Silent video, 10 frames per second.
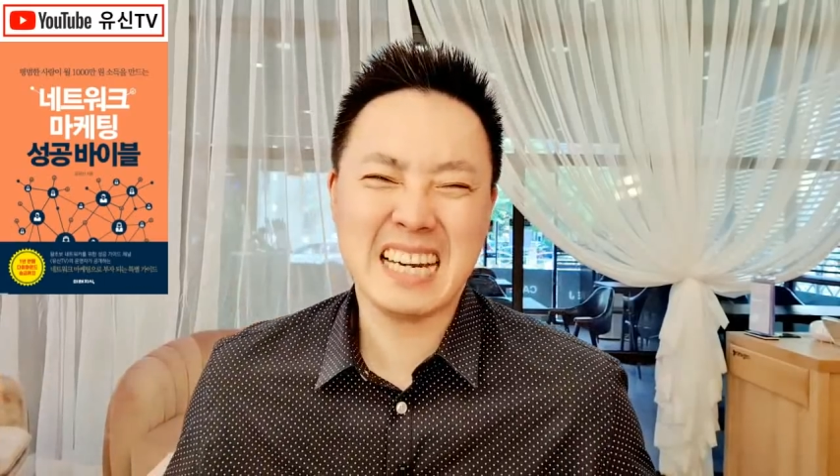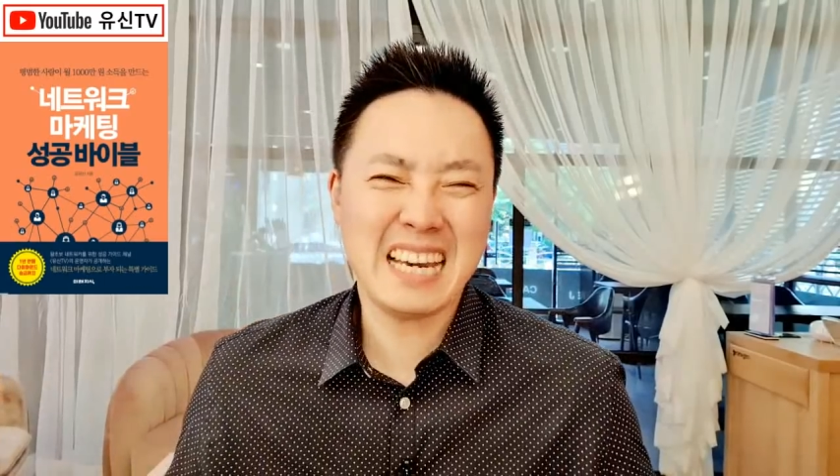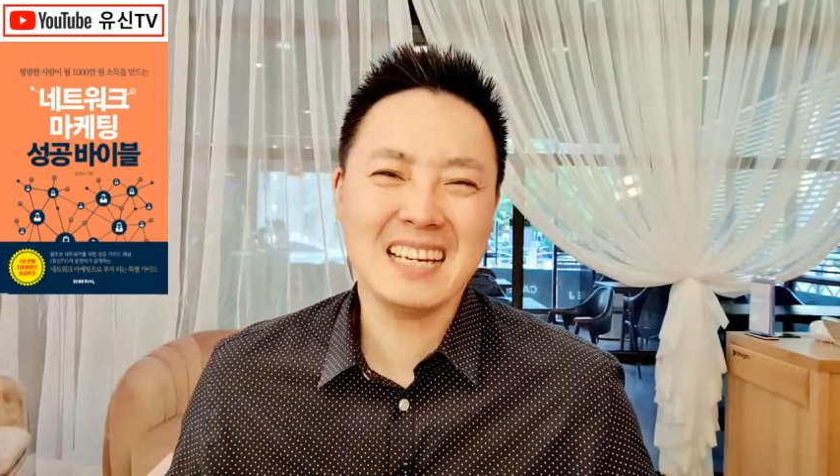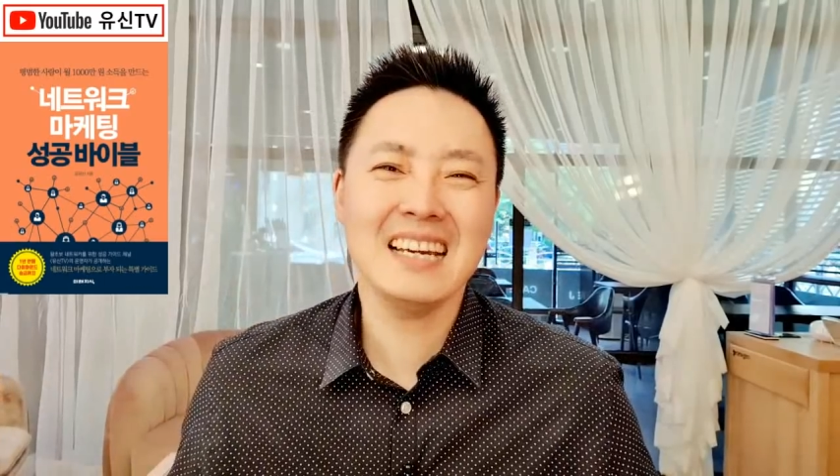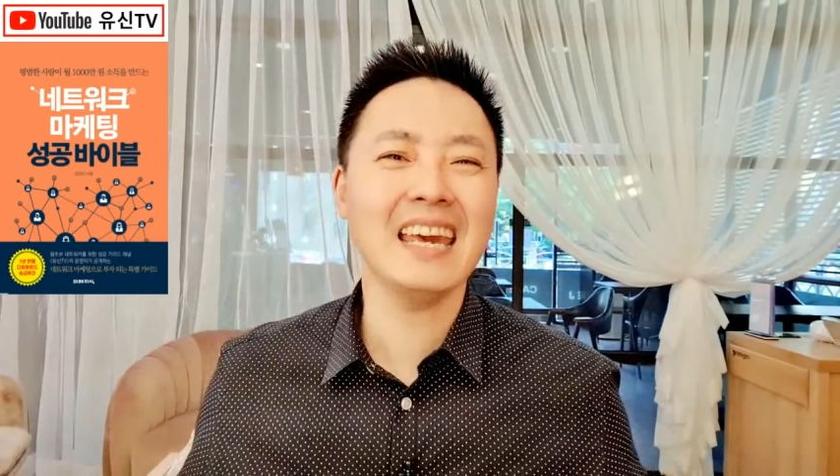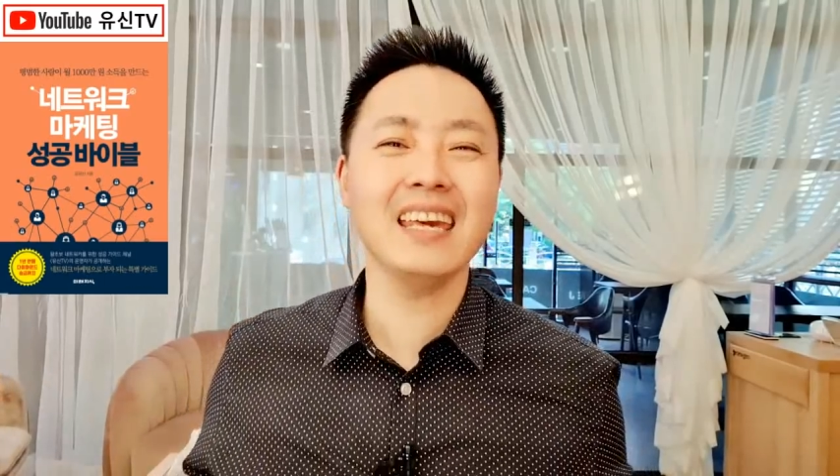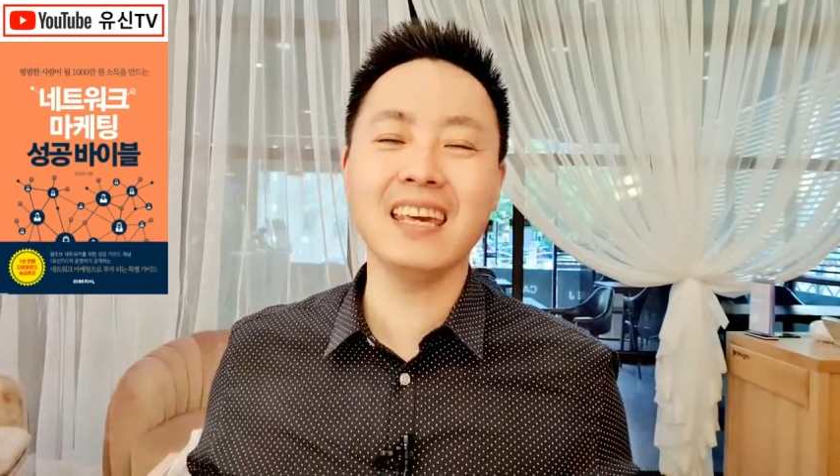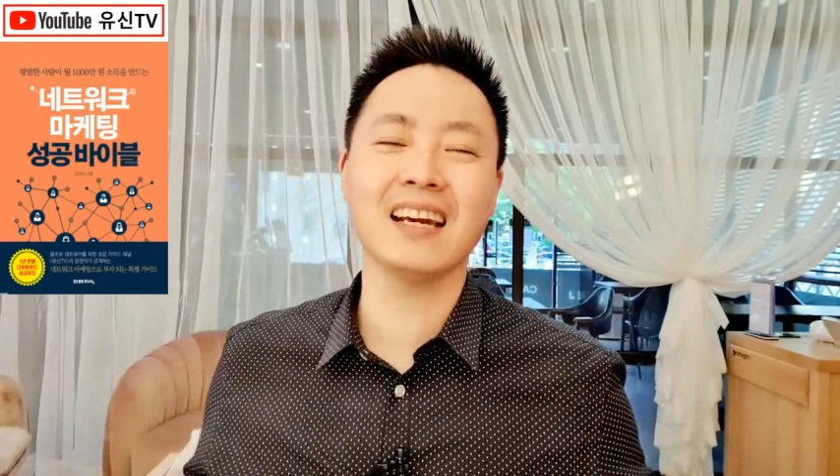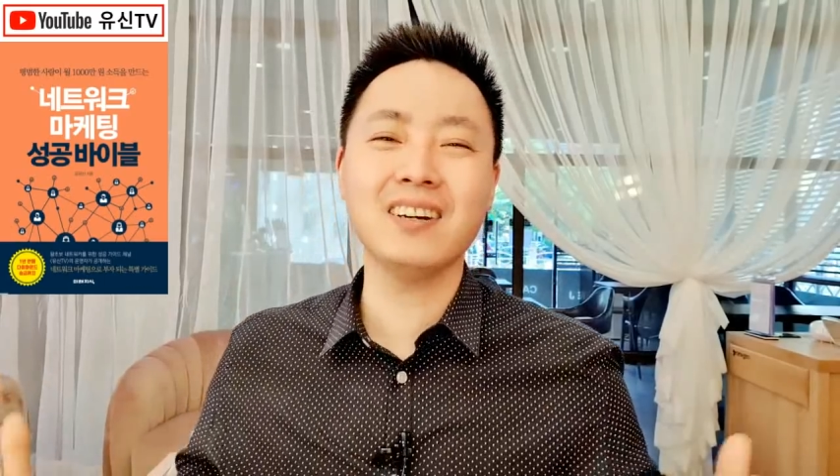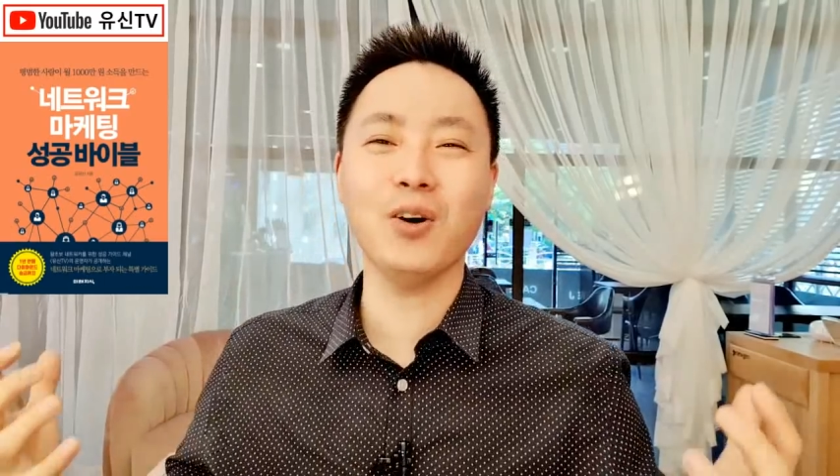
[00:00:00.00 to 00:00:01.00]
그
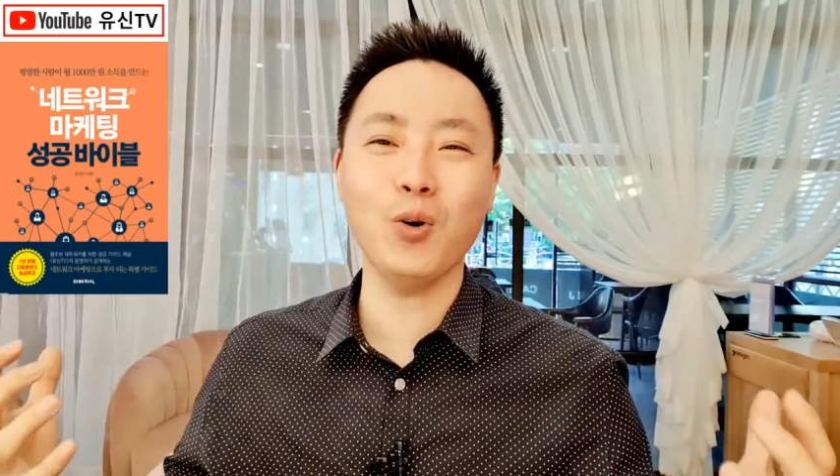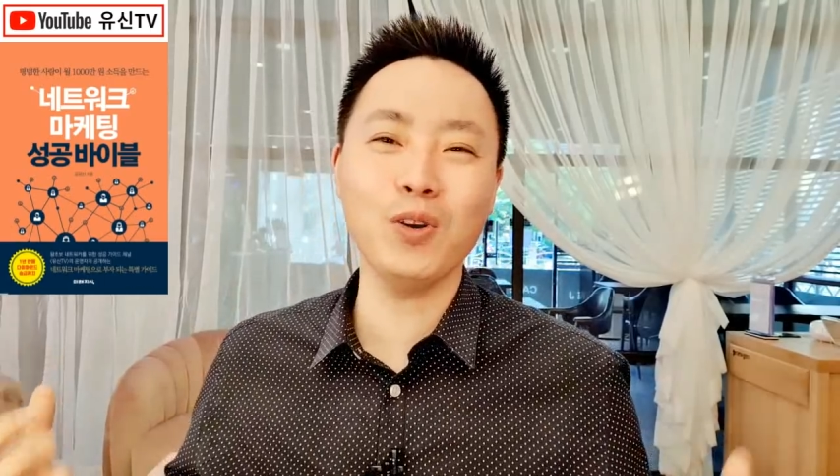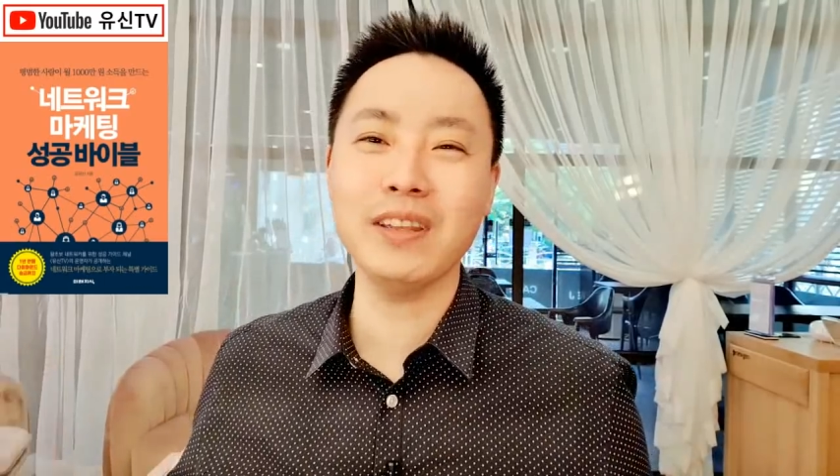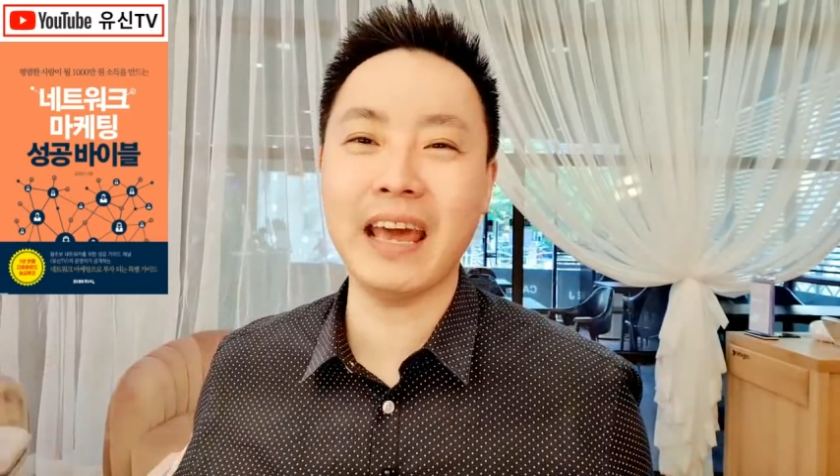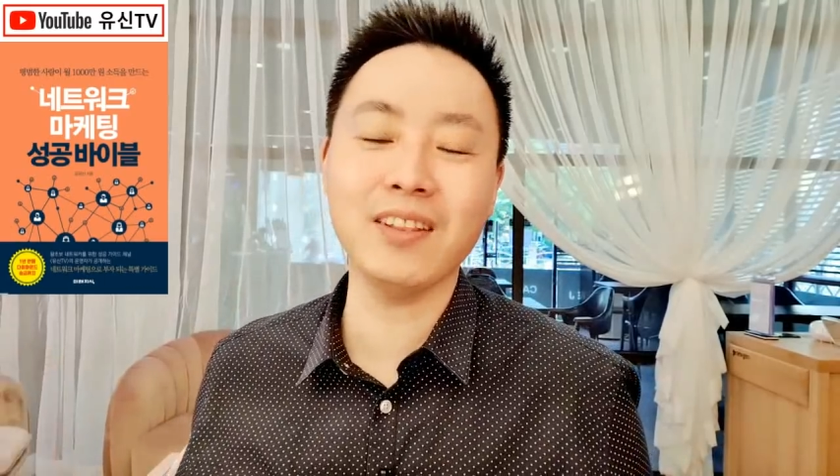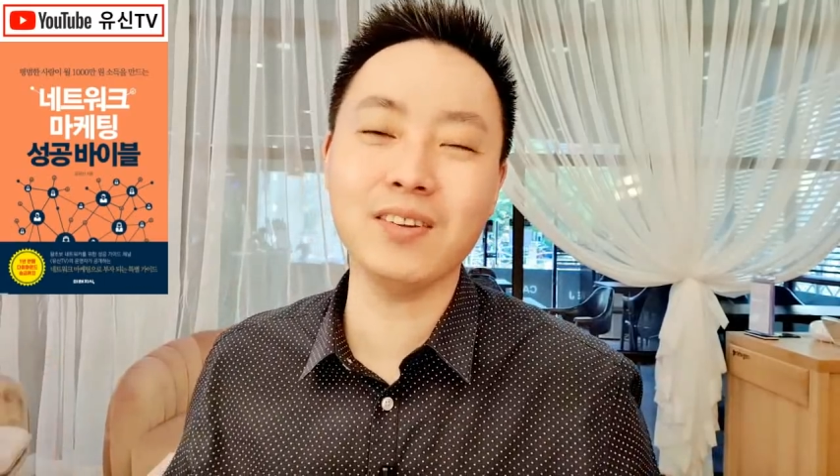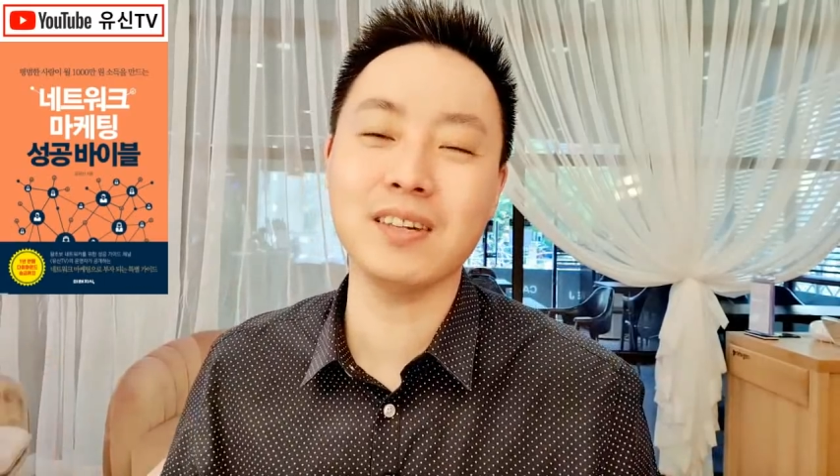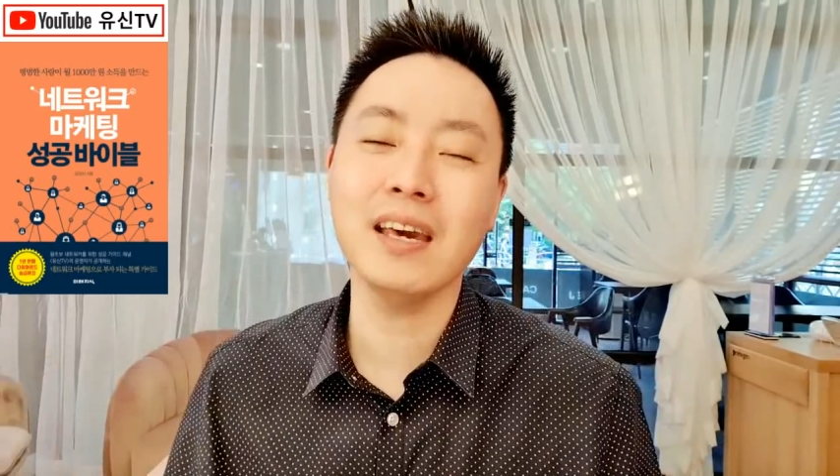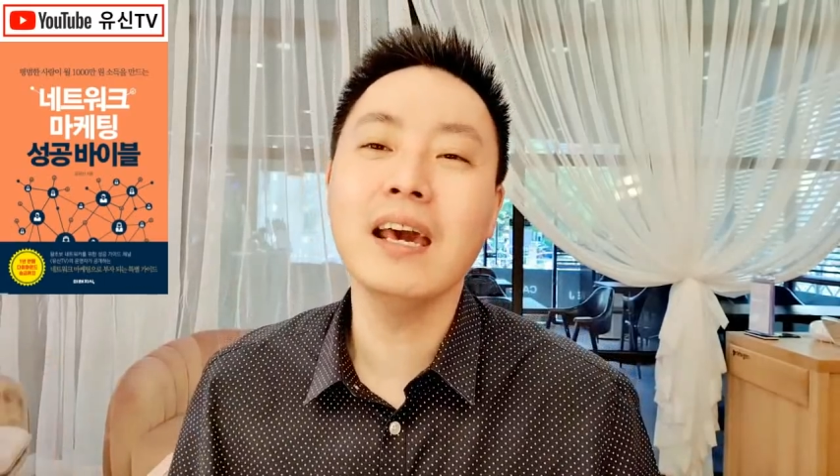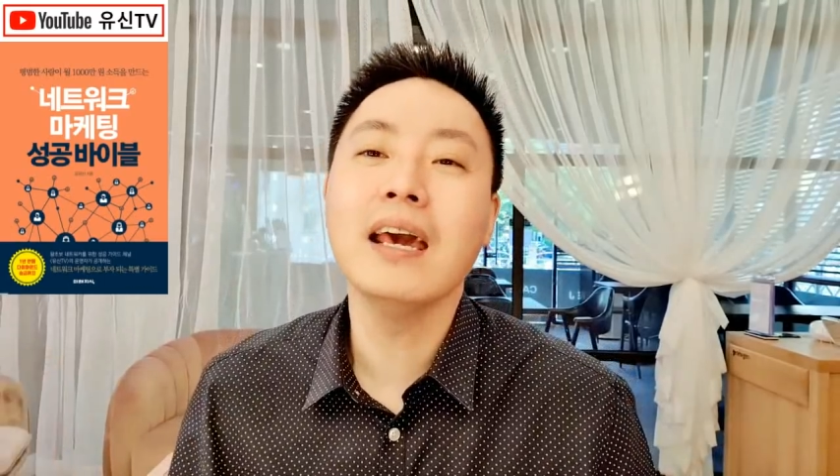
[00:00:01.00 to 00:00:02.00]
이끌어올르는 에너지